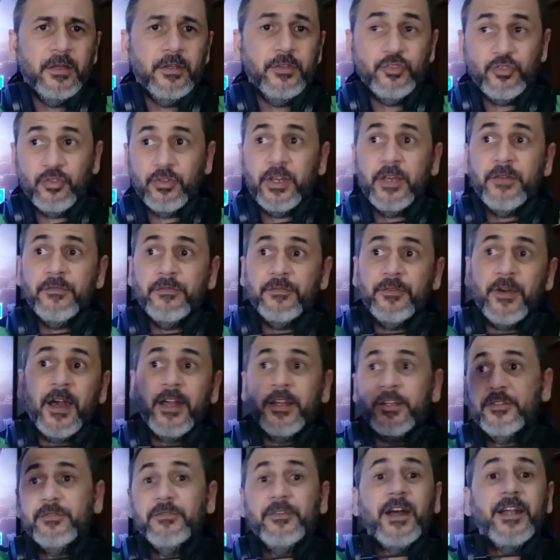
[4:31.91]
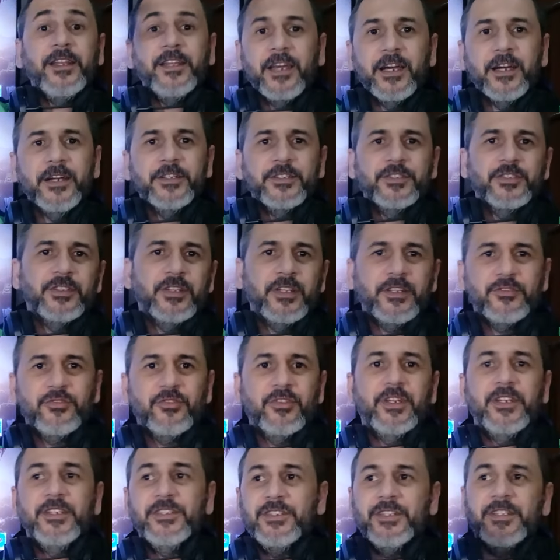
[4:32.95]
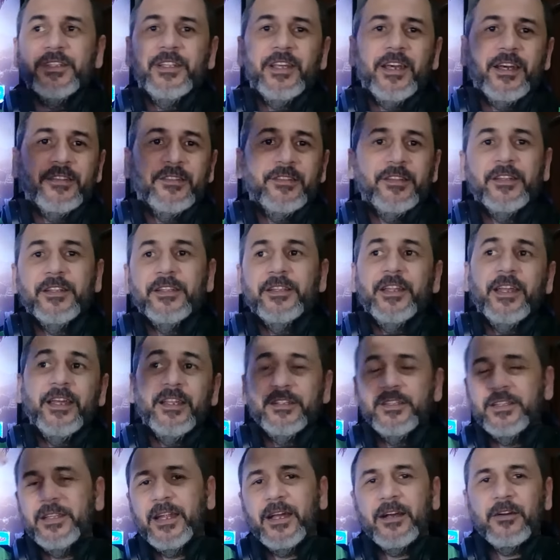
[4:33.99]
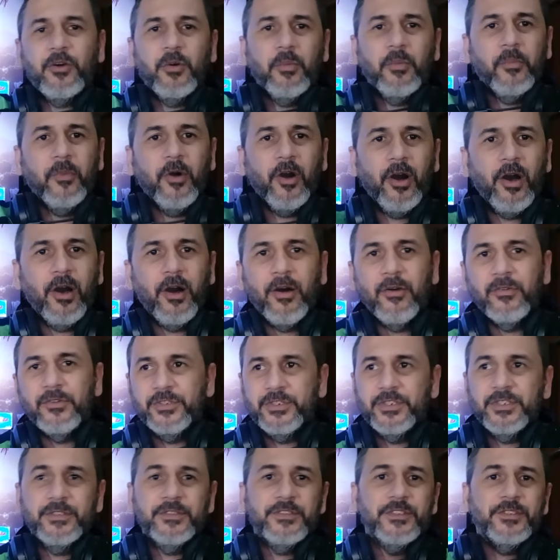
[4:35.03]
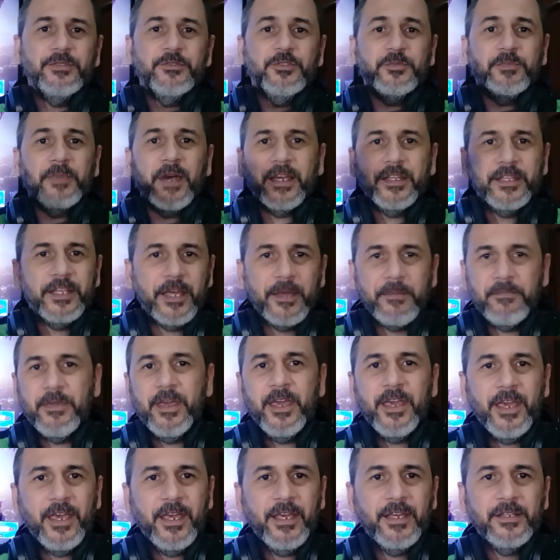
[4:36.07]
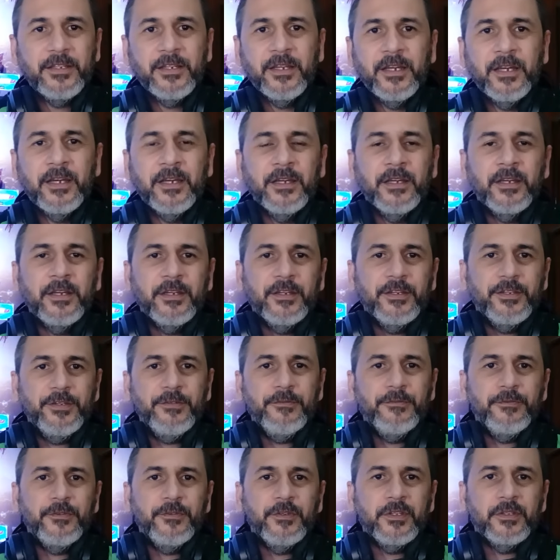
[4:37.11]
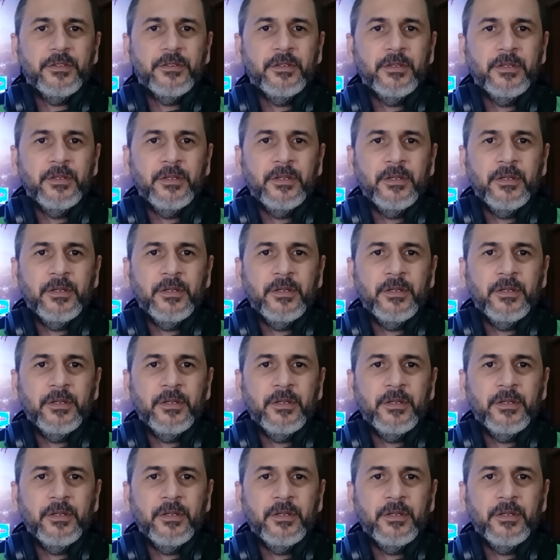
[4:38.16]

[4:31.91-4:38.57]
E joguei várias variantes, né? Joguei GTA San Andreas de Dragon Ball, de, de Spider-Man, enfim.